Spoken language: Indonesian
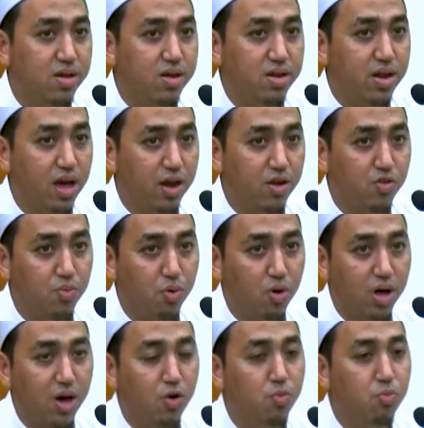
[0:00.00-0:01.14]
dan
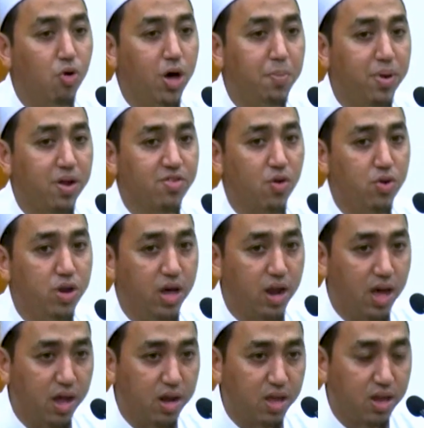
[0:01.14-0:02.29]
semoga hubungan
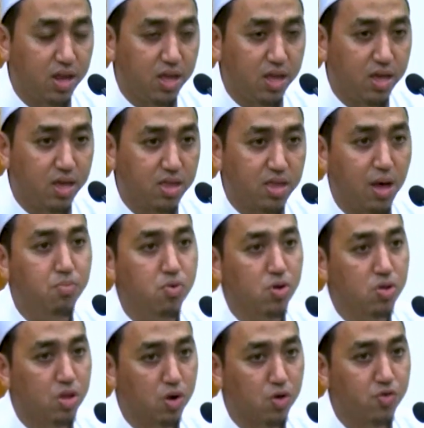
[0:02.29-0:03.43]
persaudaraan ini nyambung
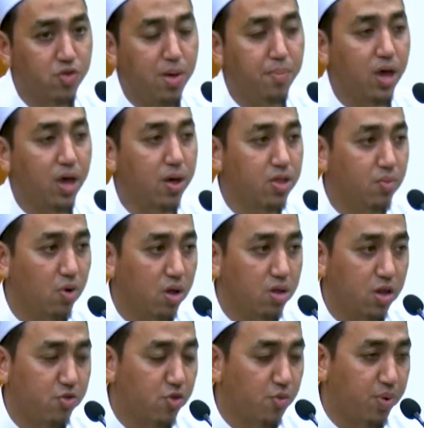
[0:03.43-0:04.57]
terus sampai ketemu
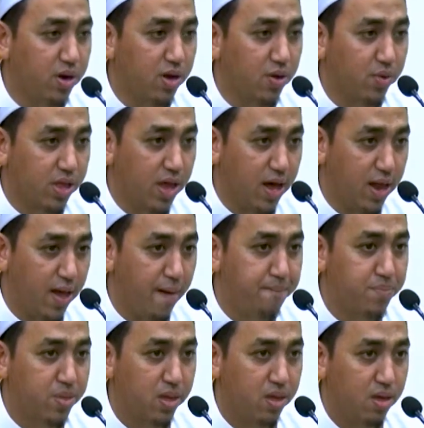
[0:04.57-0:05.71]
Allah Subhanahu wa taala.
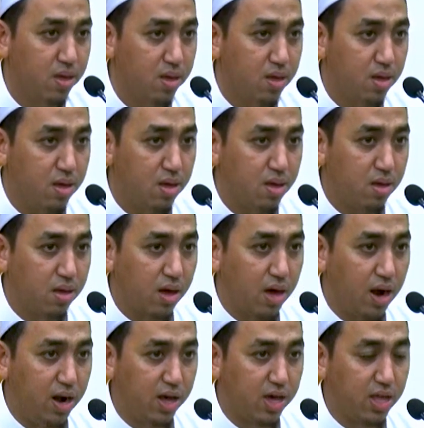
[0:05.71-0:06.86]

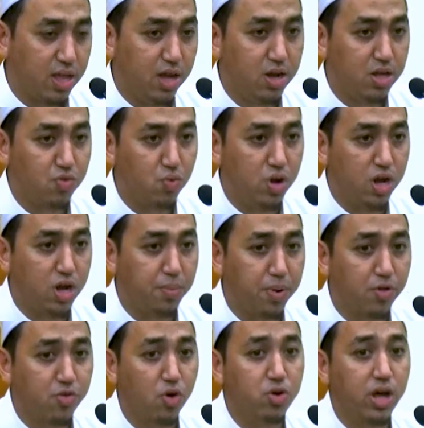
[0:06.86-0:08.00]
Karena kita sudah
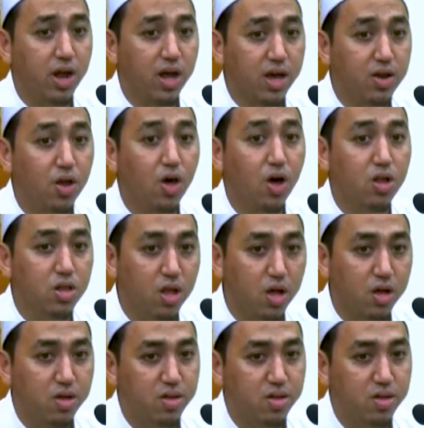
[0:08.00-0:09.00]
dipersaudarakan oleh Allah.